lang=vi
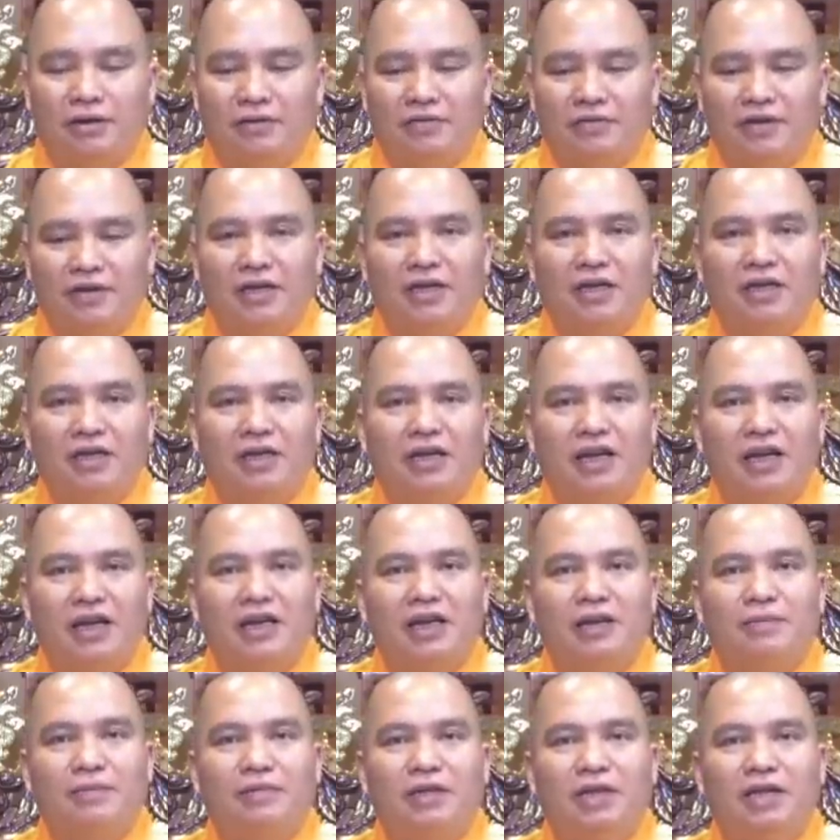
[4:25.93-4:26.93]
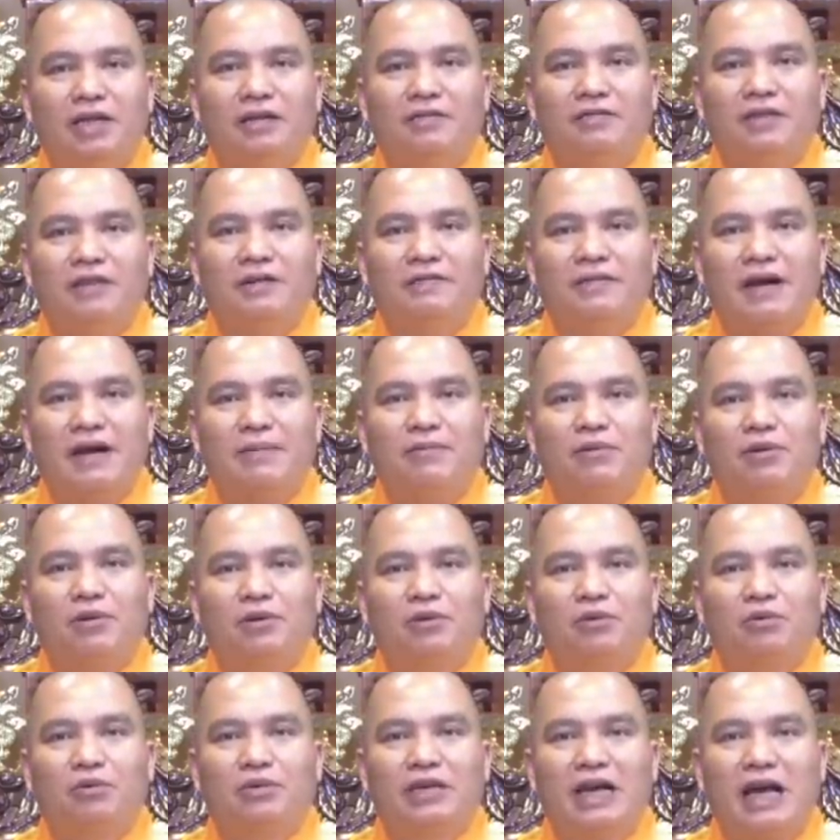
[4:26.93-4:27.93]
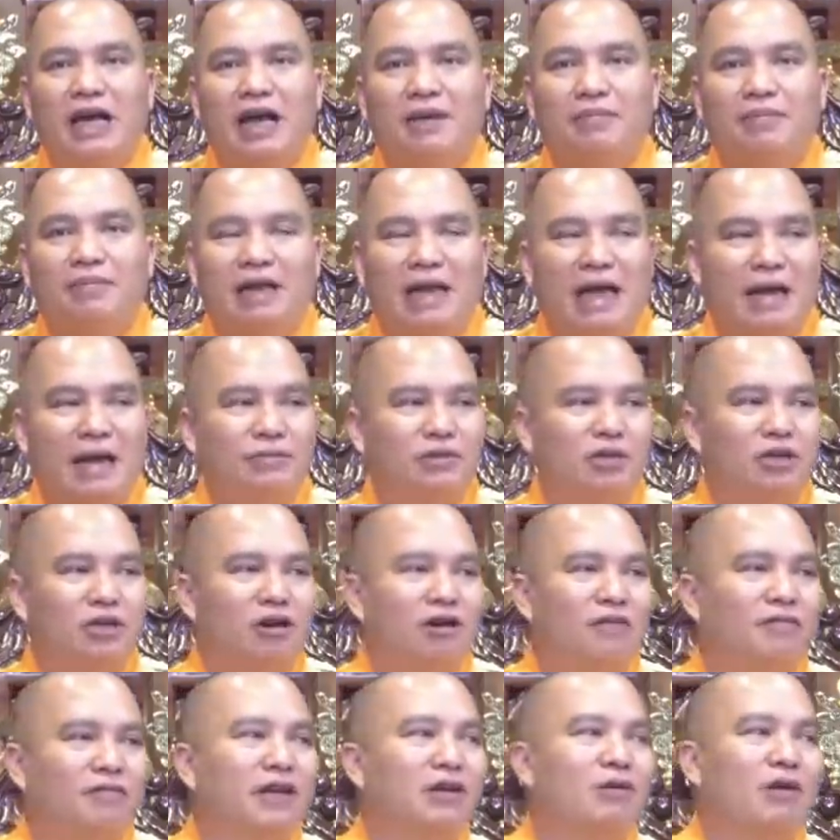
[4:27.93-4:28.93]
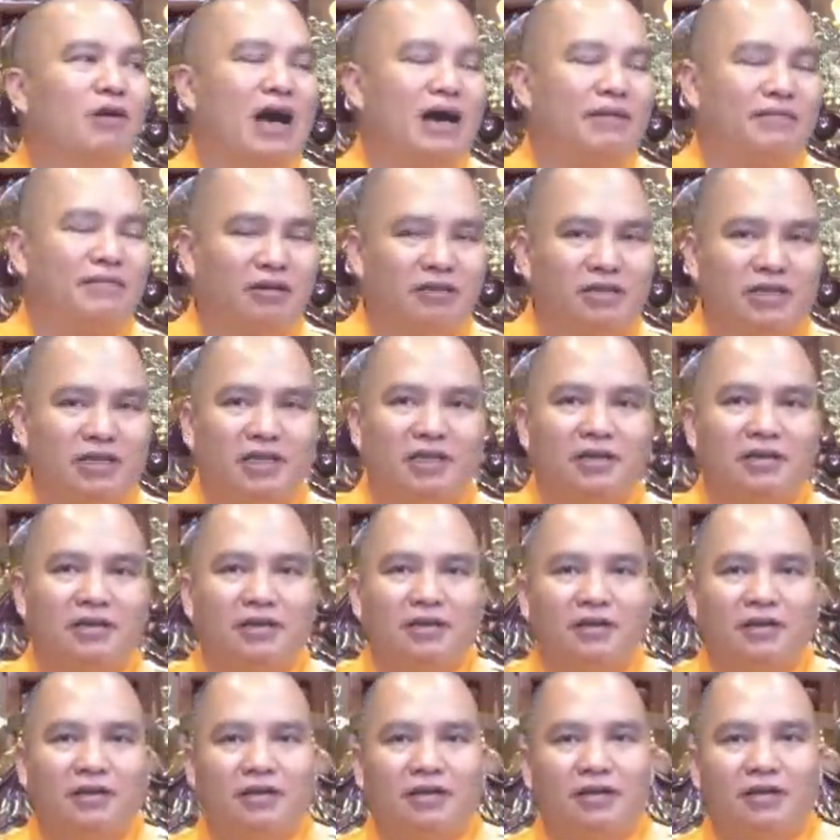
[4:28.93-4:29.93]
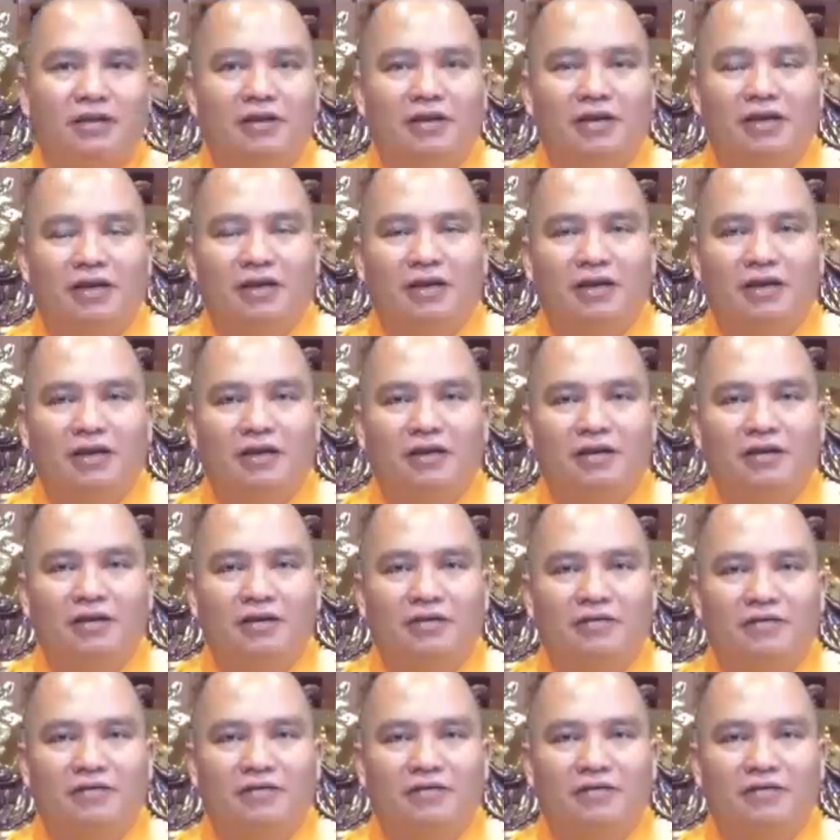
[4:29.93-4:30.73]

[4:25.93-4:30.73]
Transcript: vì cái niềm tin Phật pháp của chúng ta mà làm cho họ phải đọa vào gì à,